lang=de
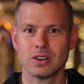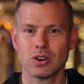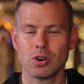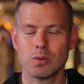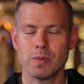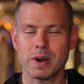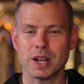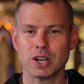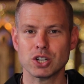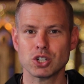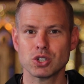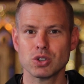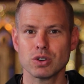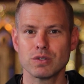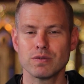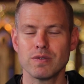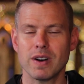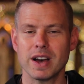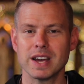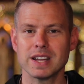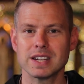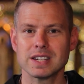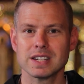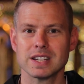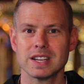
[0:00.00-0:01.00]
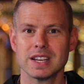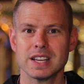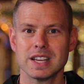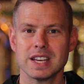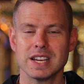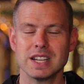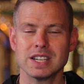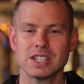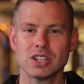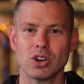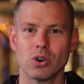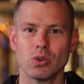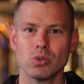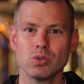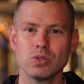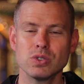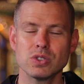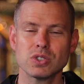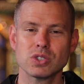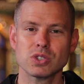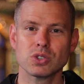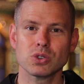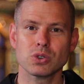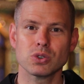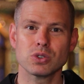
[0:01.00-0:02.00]
um ein Stück weit hinter
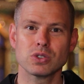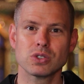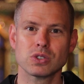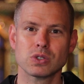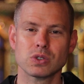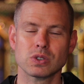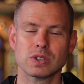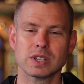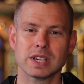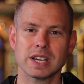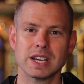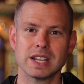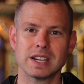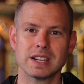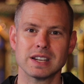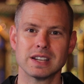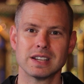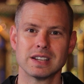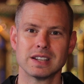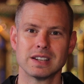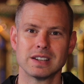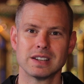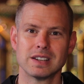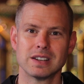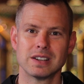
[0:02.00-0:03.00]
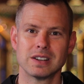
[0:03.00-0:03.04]
uns zurückzutreten